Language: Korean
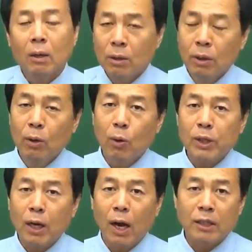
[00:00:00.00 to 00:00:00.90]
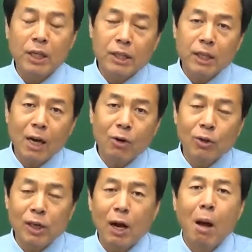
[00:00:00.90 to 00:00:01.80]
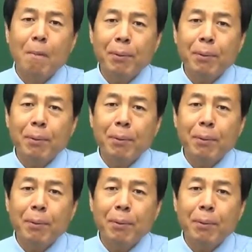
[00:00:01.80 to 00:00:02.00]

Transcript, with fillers: 근로자가 실직한 근로자가